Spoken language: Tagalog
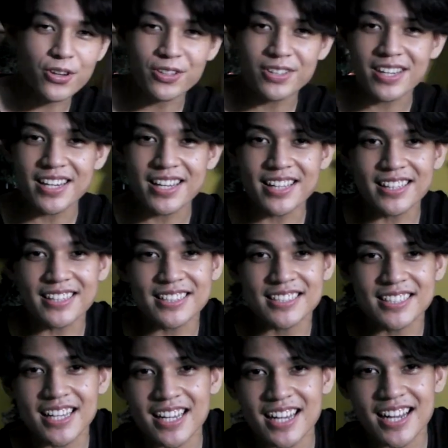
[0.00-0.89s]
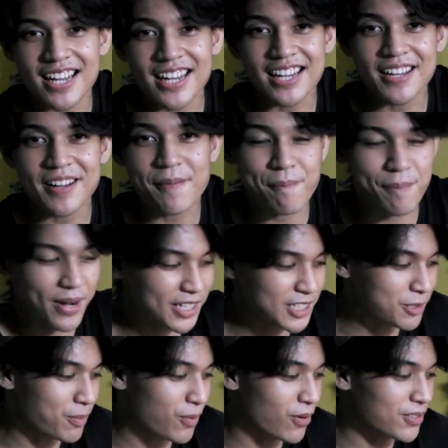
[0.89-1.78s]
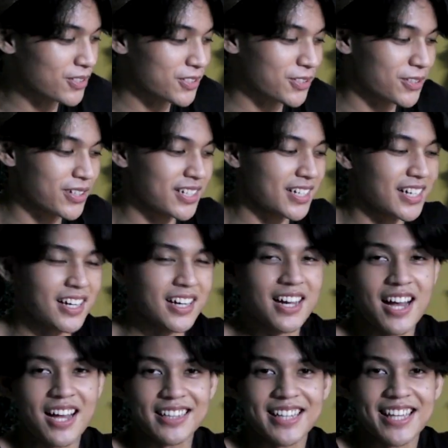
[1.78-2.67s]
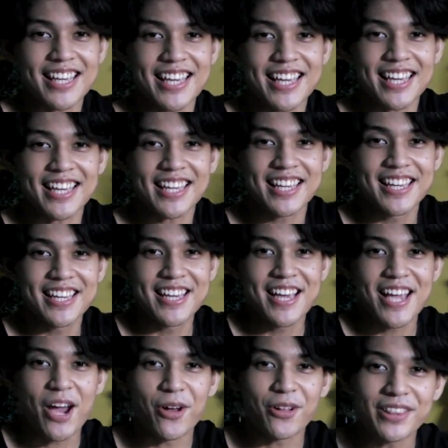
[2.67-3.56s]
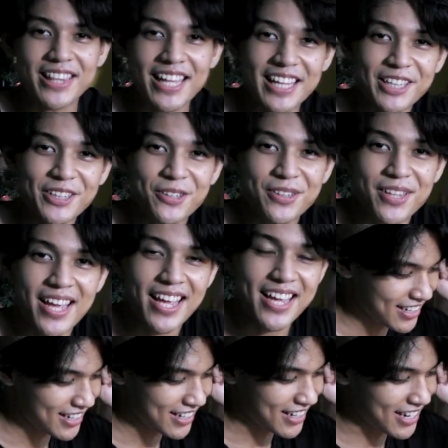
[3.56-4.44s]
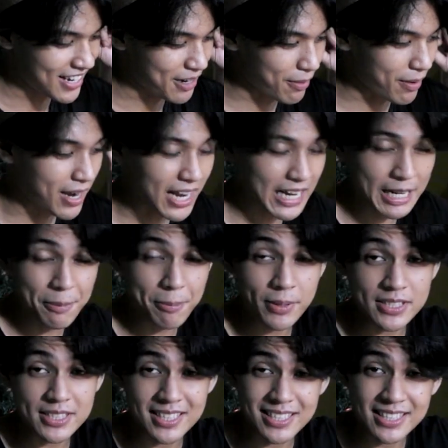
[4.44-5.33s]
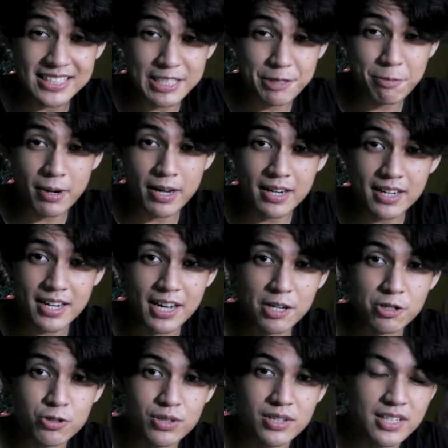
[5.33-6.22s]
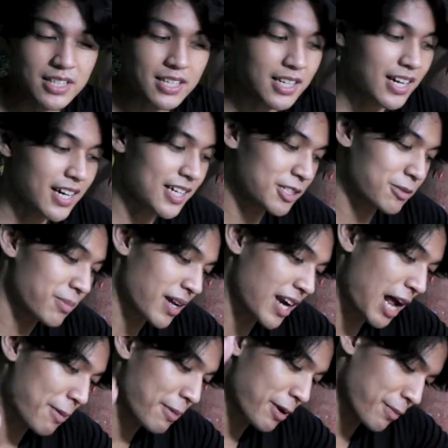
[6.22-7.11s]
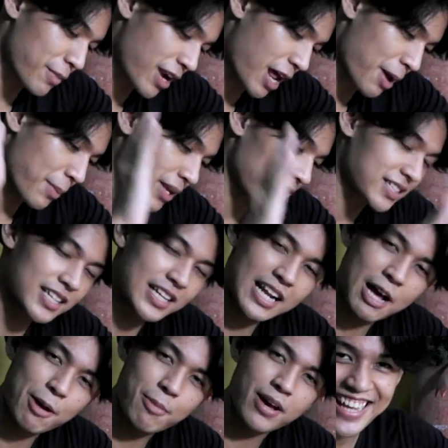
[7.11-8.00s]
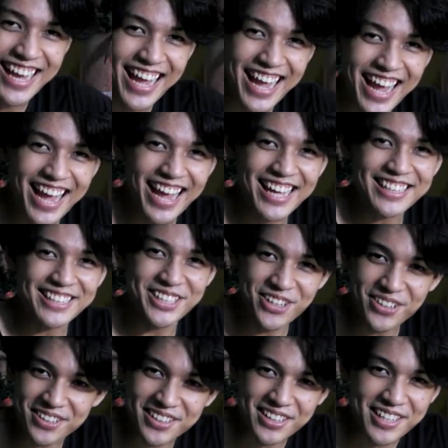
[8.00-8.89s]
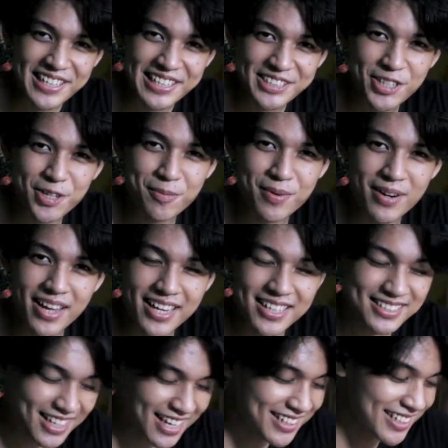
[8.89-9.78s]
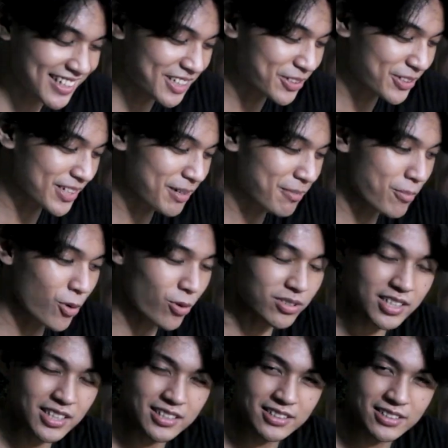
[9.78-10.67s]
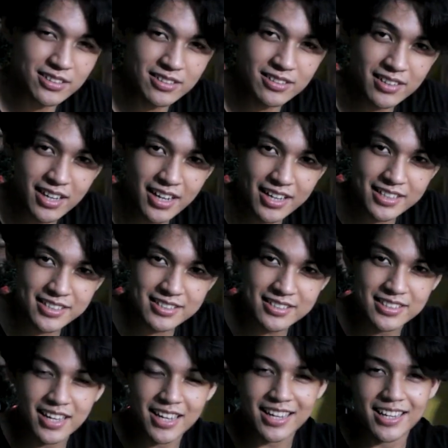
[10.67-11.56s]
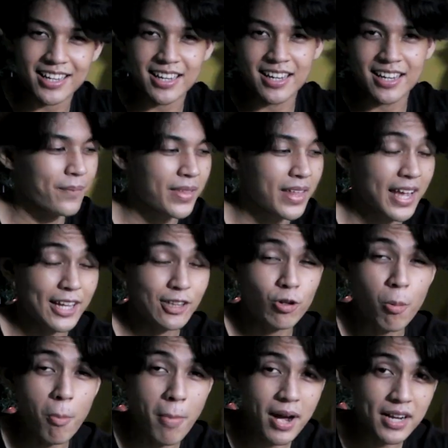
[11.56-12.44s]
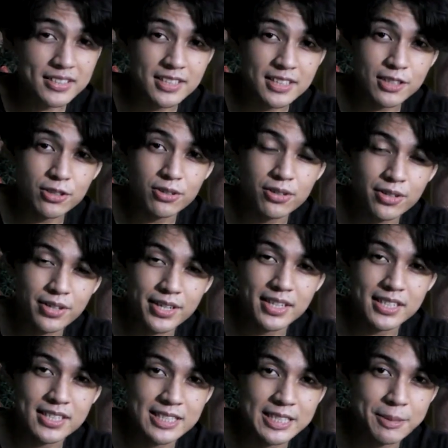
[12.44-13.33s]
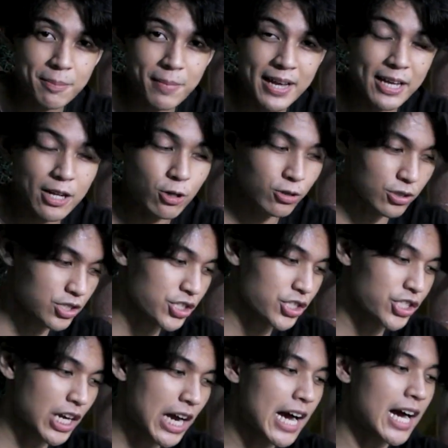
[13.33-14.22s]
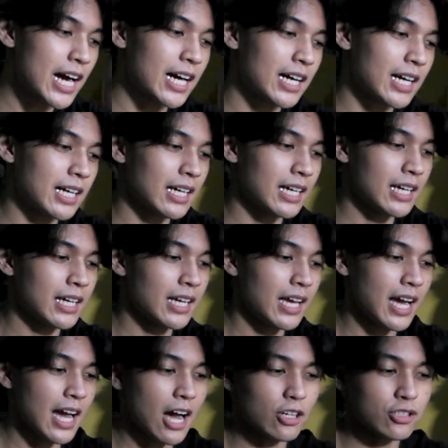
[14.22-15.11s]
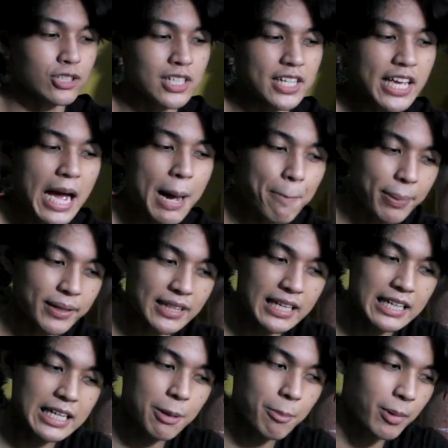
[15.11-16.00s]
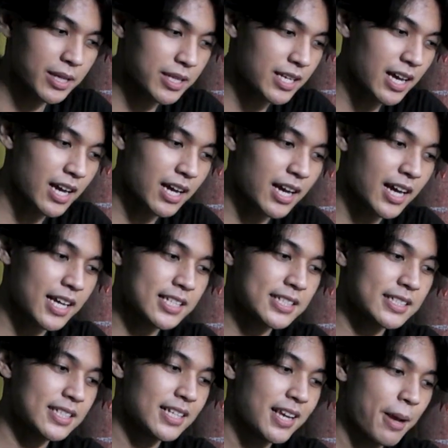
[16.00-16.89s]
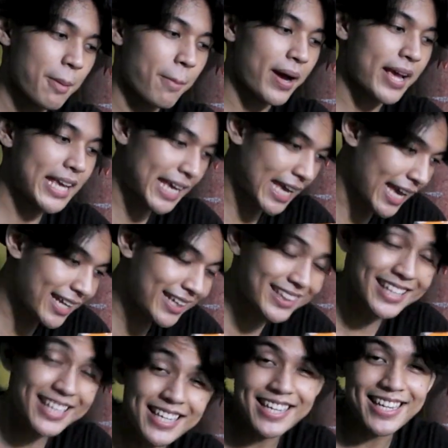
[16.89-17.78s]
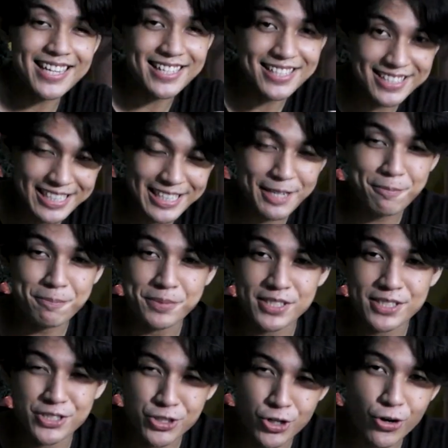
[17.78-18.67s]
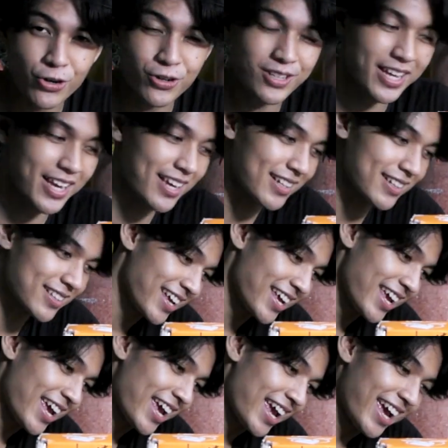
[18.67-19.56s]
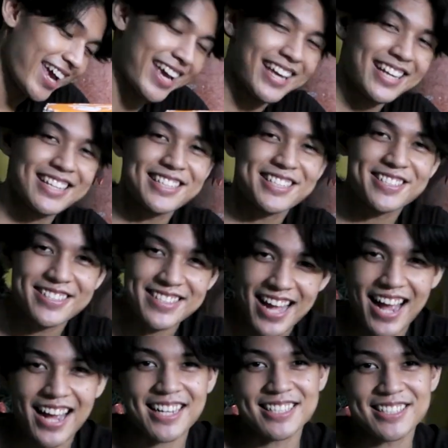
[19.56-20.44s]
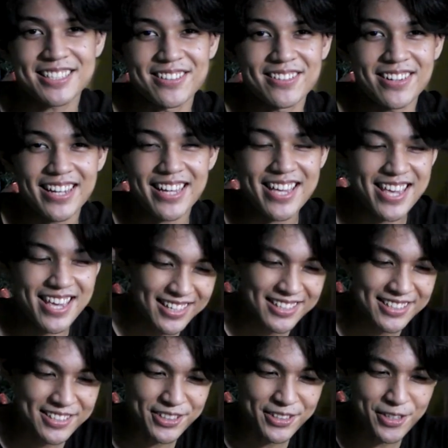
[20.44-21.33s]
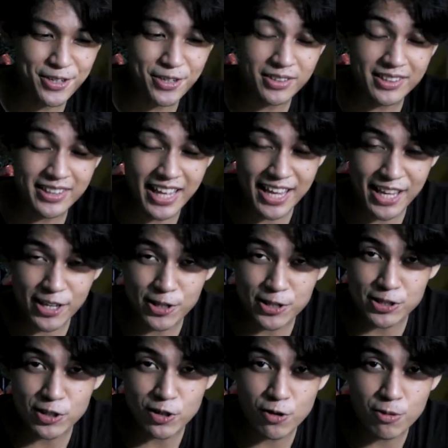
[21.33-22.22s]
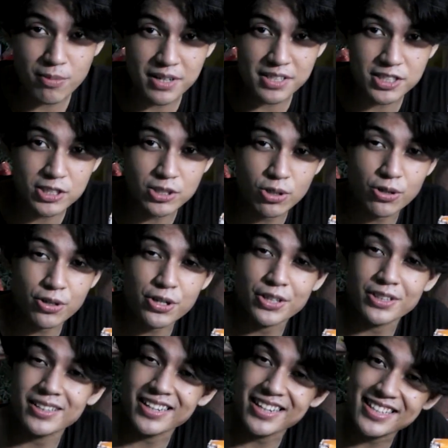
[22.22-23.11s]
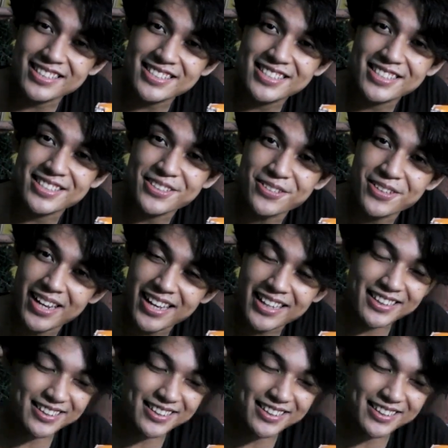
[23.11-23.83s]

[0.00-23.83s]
Treat sa pag-sponsor ng ating content today. Uh, galing pa siyang Japan actually guys. Maraming maraming salamat. And yun, sobrang excited ko ng buksan to guys dahil itong box na to is meron siyang Actually, apat ang laman niya, guys. May candy, chips, chocolate, and snacks, okay? So, thank you so much, Doc Treats ulit.